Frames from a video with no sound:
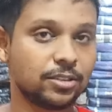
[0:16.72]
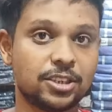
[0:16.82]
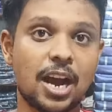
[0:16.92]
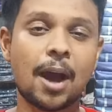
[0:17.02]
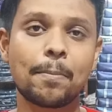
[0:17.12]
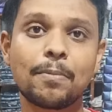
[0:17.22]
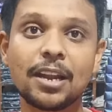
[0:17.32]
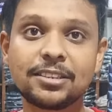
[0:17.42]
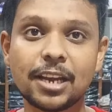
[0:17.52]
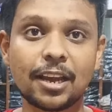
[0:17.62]
যা
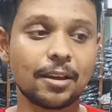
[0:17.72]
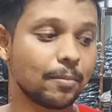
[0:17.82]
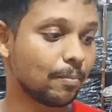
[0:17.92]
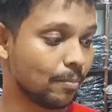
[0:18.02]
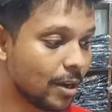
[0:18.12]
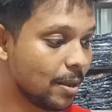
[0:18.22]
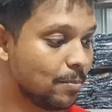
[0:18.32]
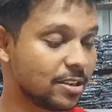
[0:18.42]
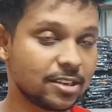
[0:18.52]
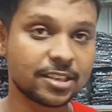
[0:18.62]
আপনার যা মানে
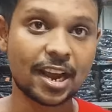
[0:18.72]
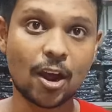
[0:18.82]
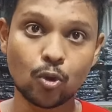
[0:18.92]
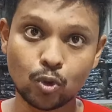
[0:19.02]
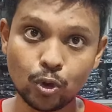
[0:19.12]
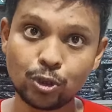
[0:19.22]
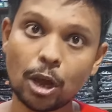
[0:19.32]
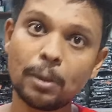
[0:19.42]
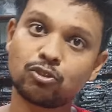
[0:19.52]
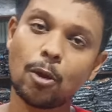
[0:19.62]
বিজনেস অ্যাকাউন্ট
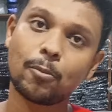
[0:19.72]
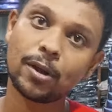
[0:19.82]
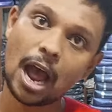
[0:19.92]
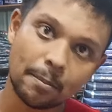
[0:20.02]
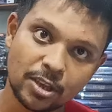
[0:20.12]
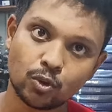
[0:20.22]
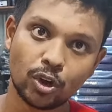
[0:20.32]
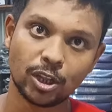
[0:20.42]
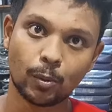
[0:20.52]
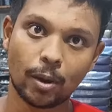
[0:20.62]
খুলতে হবে সব কটা আমিই
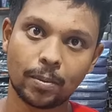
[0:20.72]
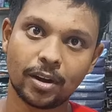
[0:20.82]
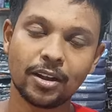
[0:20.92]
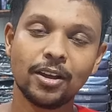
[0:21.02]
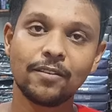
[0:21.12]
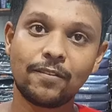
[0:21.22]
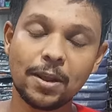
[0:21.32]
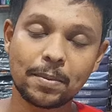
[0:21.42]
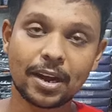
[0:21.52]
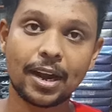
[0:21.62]
খুলে দেবো আপনার
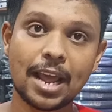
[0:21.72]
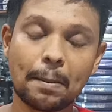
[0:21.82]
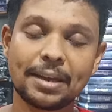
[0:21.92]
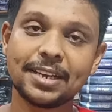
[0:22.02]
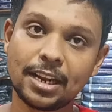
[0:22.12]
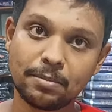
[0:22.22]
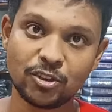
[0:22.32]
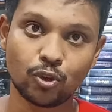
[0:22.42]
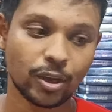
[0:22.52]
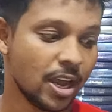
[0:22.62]
ফ্লিপকার্টে অ্যামাজনে
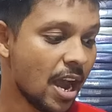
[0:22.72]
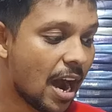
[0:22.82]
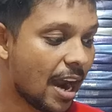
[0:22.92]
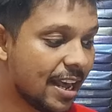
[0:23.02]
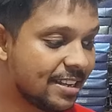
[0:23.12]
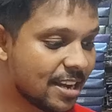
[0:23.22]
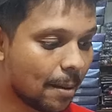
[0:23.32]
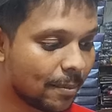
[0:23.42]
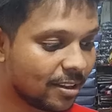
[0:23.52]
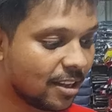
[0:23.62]
মিশোয় আর এই যে
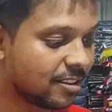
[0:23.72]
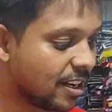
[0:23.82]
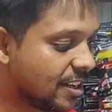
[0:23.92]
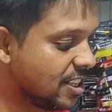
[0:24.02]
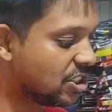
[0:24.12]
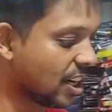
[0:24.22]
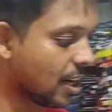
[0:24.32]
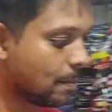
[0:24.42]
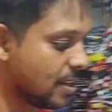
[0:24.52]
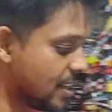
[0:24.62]
আমাদের যে টি
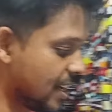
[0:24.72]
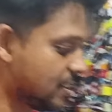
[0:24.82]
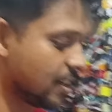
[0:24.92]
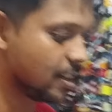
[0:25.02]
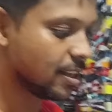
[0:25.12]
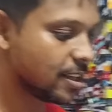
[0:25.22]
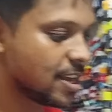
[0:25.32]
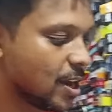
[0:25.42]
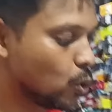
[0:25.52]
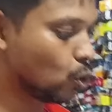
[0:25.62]
শার্ট আপনি দেখছেন
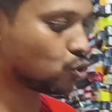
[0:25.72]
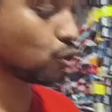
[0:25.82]
এগুলো